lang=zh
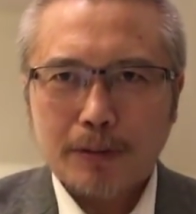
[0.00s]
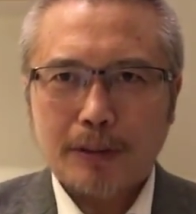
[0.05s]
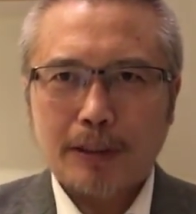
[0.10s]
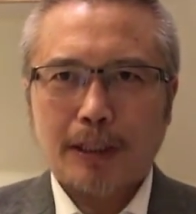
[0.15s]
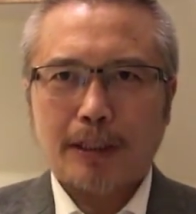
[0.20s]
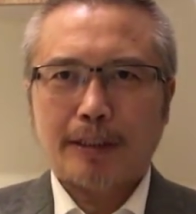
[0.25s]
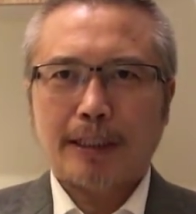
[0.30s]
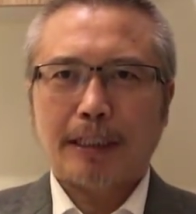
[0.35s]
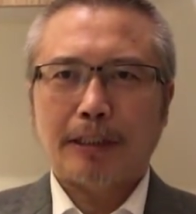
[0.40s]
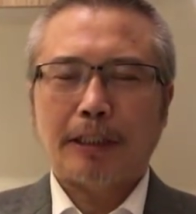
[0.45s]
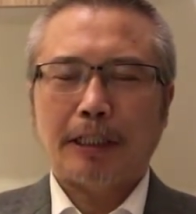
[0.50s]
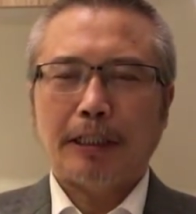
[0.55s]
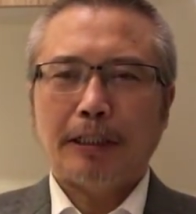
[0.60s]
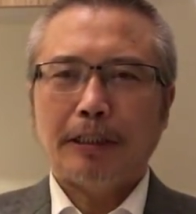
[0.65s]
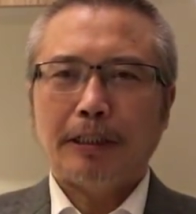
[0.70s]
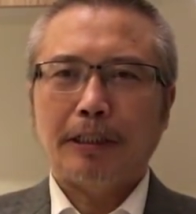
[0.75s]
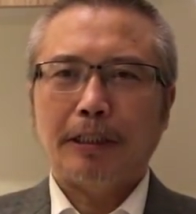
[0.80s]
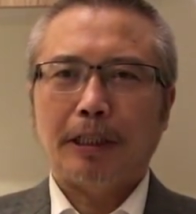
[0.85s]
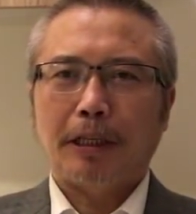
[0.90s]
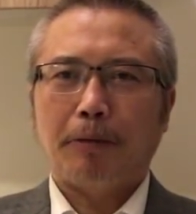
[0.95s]
这个在城
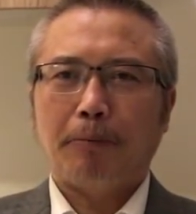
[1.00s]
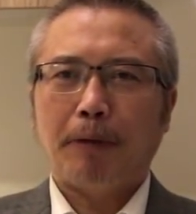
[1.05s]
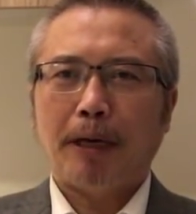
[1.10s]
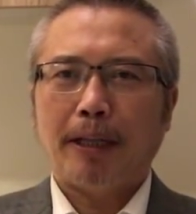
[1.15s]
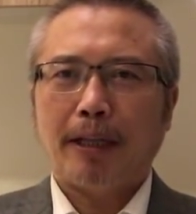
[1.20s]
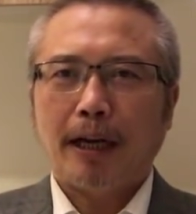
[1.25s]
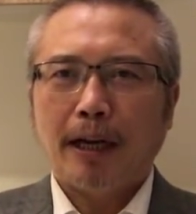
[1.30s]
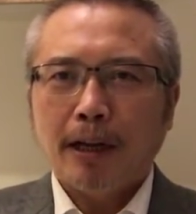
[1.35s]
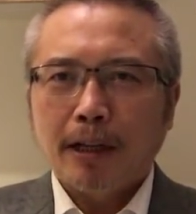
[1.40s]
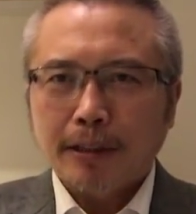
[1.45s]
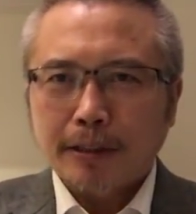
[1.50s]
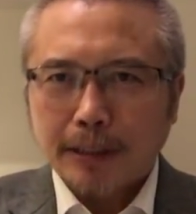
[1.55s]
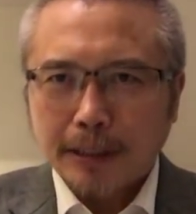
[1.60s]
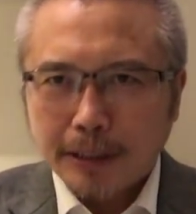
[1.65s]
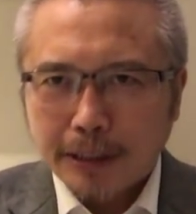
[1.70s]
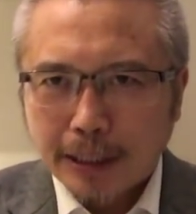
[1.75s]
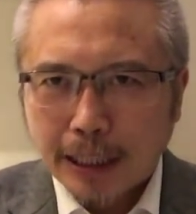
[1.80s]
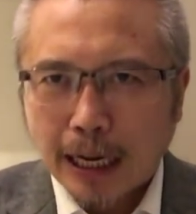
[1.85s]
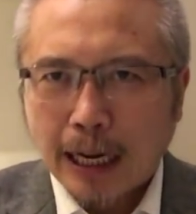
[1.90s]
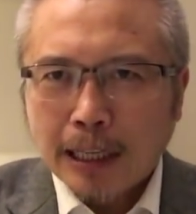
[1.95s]
市里面的这
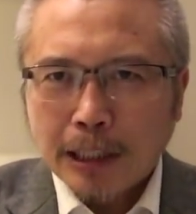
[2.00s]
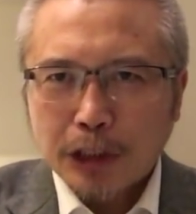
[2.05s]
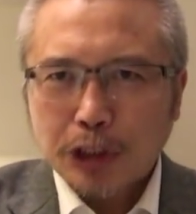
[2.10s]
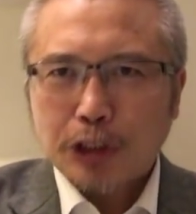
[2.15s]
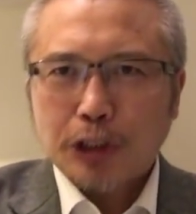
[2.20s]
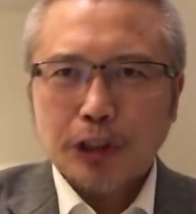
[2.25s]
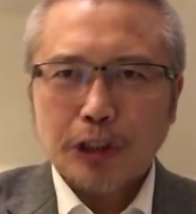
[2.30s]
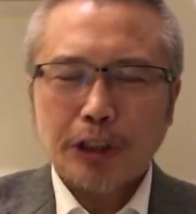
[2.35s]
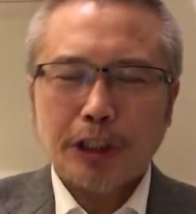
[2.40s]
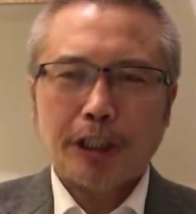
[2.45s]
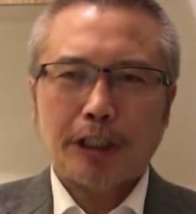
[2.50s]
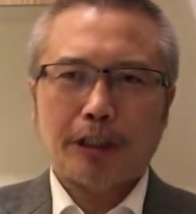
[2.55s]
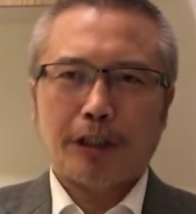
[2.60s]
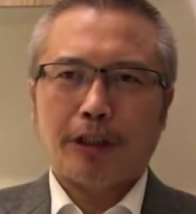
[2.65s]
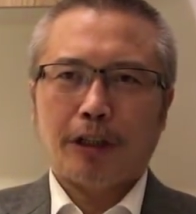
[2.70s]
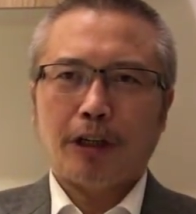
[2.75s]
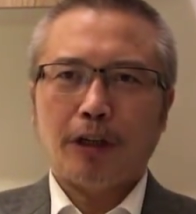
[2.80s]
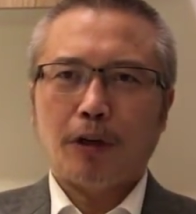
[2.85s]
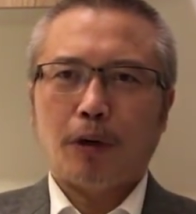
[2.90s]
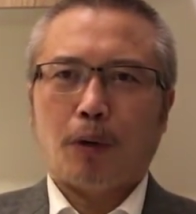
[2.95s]
些啊失业
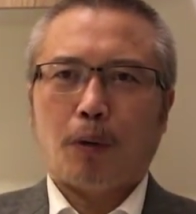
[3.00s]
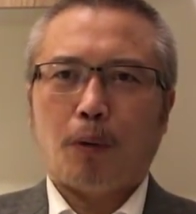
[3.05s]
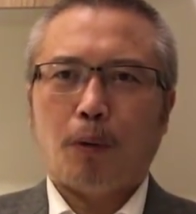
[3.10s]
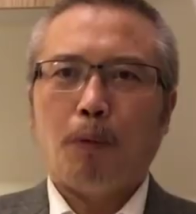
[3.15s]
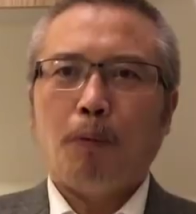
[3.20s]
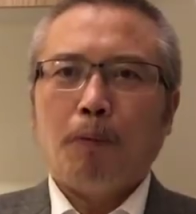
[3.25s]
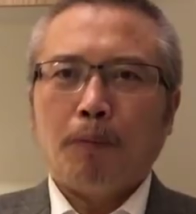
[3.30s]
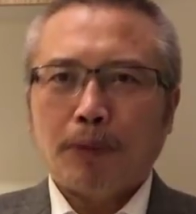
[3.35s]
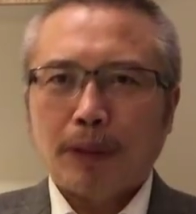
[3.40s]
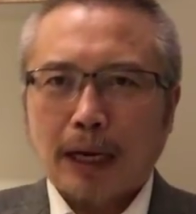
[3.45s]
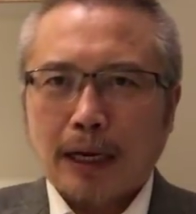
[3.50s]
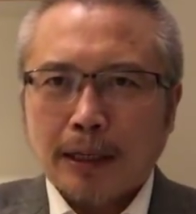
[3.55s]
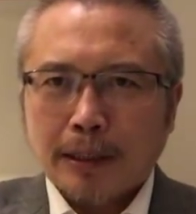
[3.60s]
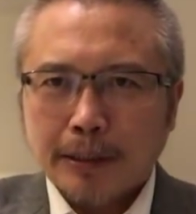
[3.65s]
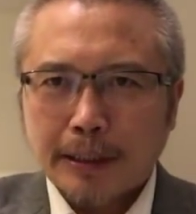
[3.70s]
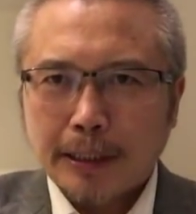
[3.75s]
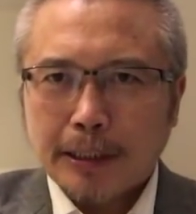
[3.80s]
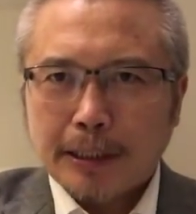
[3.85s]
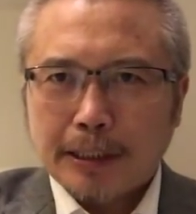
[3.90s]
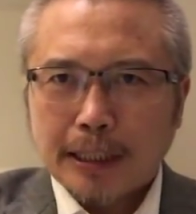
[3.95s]
的人口，那
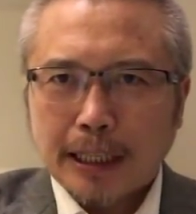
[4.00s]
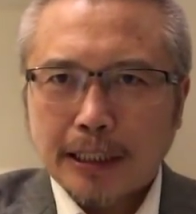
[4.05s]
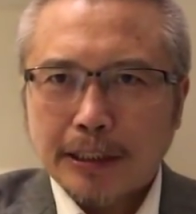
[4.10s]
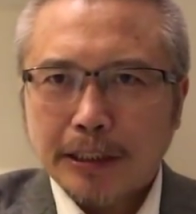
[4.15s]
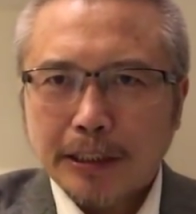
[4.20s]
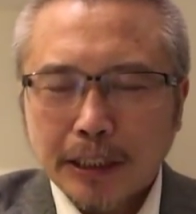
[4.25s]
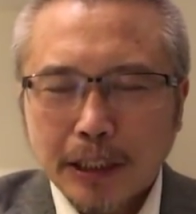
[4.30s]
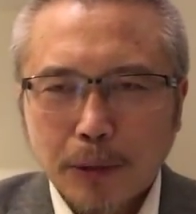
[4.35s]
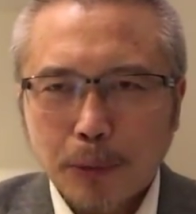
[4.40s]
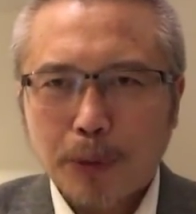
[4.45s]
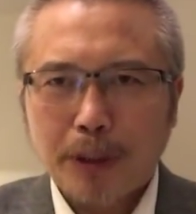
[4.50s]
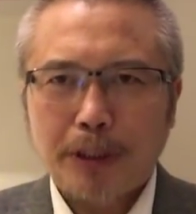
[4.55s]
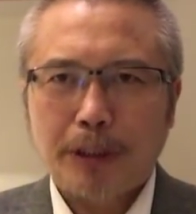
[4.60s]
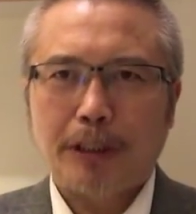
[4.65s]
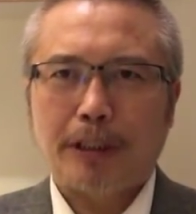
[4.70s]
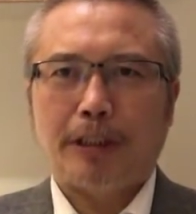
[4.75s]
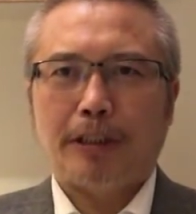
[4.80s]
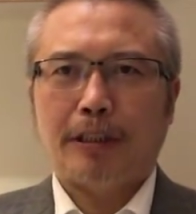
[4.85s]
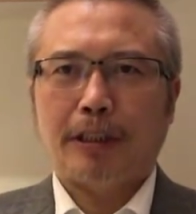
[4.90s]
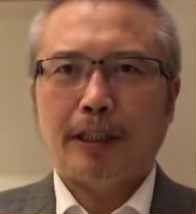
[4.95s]
这些啊社会
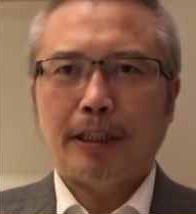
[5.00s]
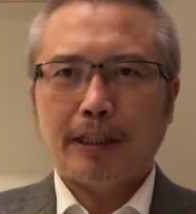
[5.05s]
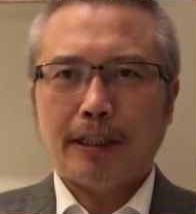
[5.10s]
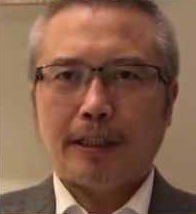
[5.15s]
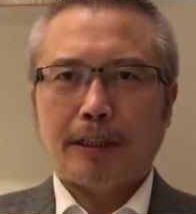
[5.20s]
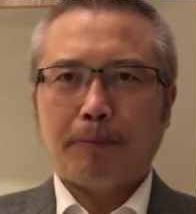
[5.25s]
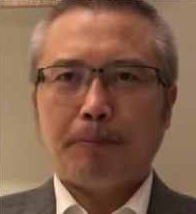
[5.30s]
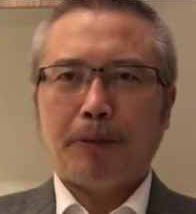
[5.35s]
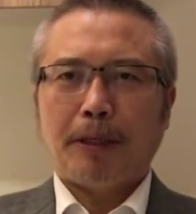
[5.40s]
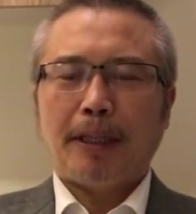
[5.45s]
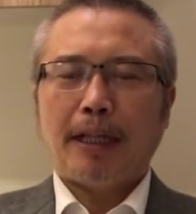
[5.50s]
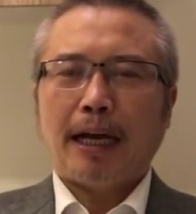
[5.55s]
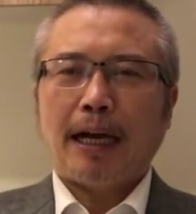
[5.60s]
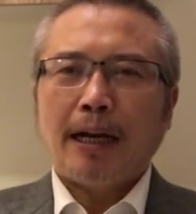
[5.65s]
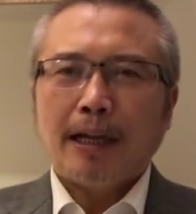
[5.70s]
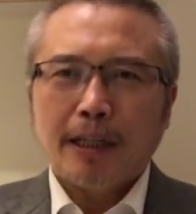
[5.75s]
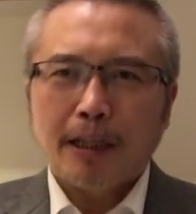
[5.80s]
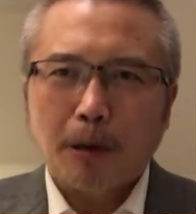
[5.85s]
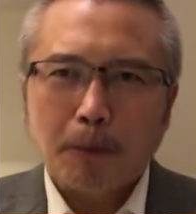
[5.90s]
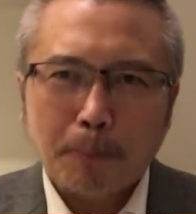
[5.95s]
底层的人民呢，
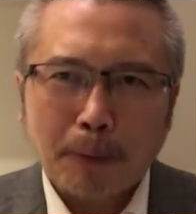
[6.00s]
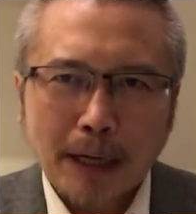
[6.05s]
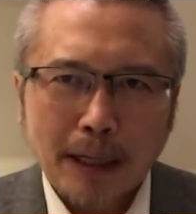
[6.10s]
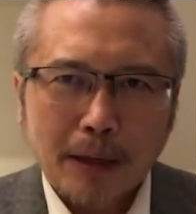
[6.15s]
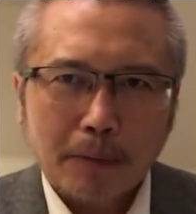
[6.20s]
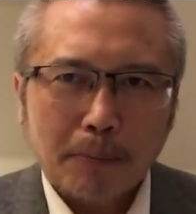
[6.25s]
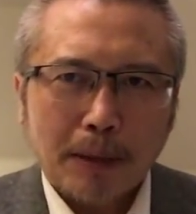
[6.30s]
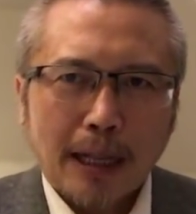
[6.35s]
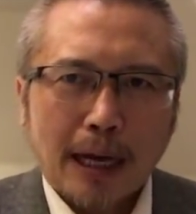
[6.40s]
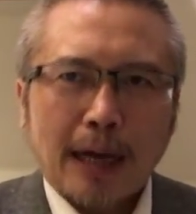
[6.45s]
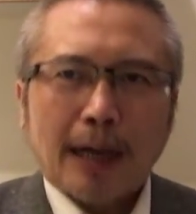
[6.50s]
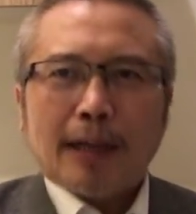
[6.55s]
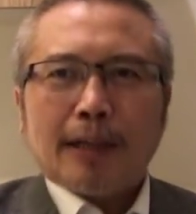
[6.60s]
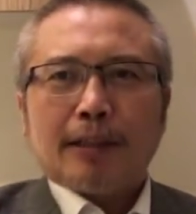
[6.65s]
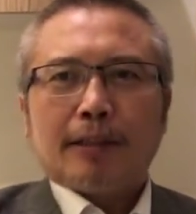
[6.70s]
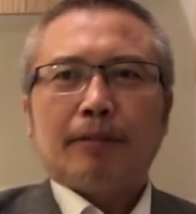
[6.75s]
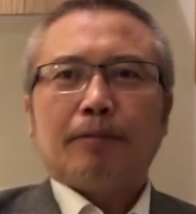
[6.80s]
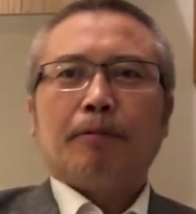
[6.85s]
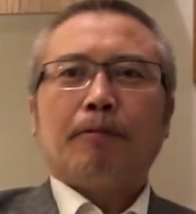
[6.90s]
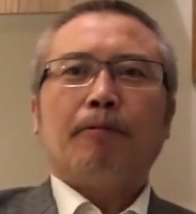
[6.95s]
要把他们呢
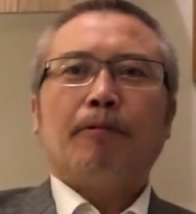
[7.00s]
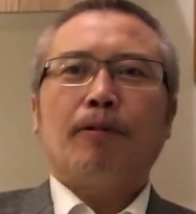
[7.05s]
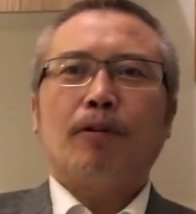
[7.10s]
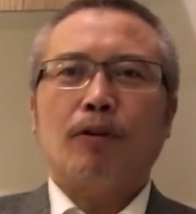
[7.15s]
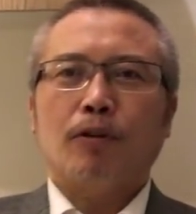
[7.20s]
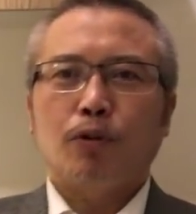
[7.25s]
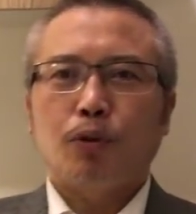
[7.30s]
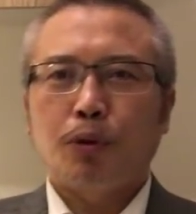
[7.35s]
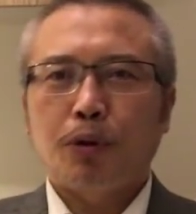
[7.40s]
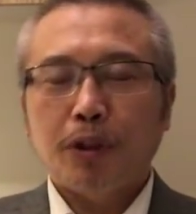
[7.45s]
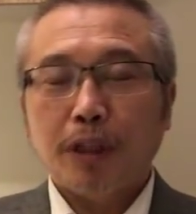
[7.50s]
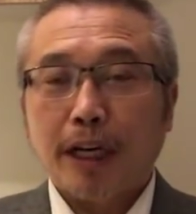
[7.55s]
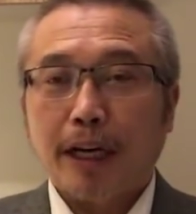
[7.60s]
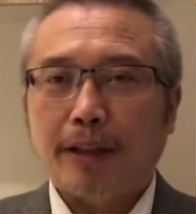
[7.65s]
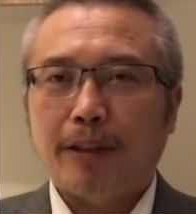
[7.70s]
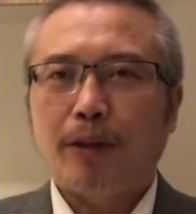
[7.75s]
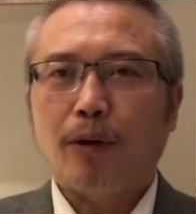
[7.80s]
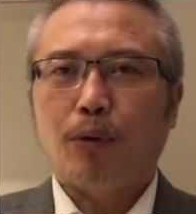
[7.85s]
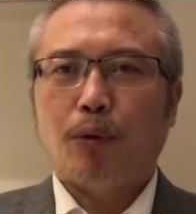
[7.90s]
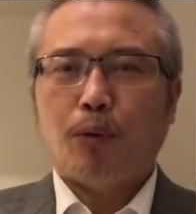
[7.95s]
驱
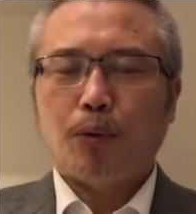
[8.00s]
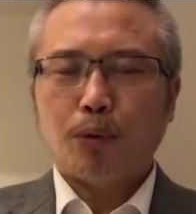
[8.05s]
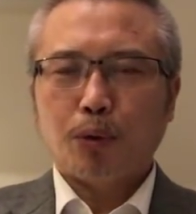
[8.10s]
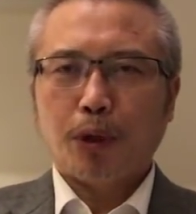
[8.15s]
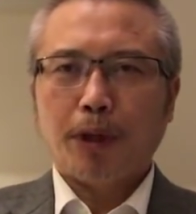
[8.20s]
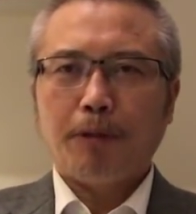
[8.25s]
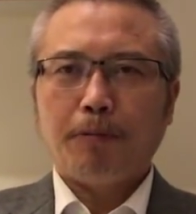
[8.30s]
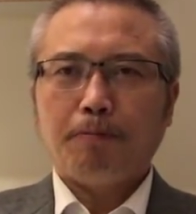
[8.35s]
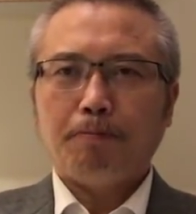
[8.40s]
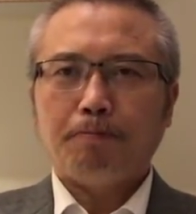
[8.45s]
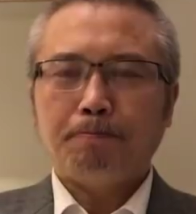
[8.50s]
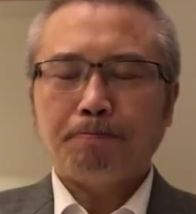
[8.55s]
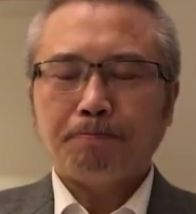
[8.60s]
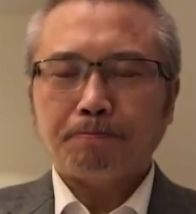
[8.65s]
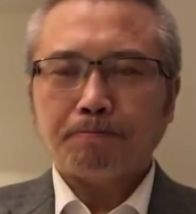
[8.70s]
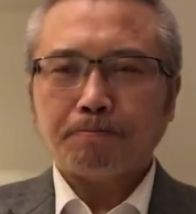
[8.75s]
赶到农村，